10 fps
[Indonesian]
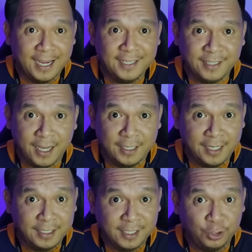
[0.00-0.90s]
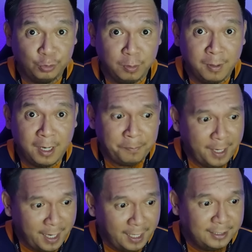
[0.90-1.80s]
Guys, ada lagi satu
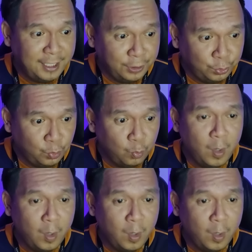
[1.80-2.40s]
beberapa hal yaitu